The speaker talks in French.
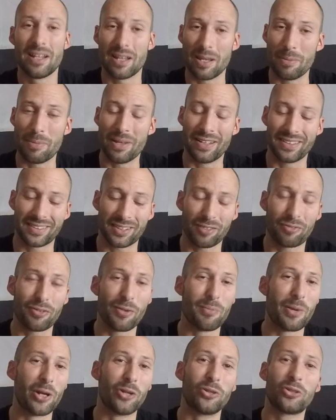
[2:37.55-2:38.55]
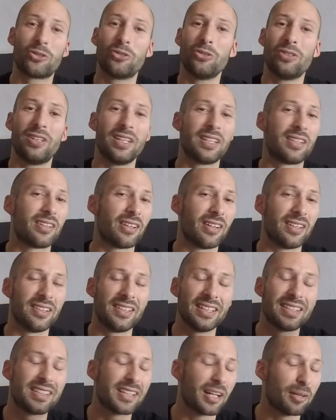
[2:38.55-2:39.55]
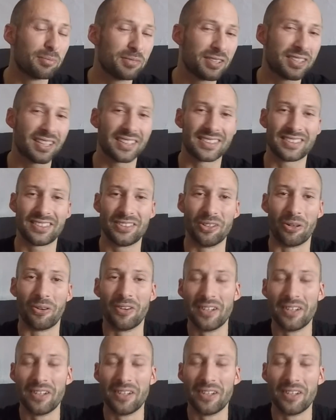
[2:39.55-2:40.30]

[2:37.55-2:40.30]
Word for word: eh ben, ça fait mal au cul dès qu'il y a un petit accident.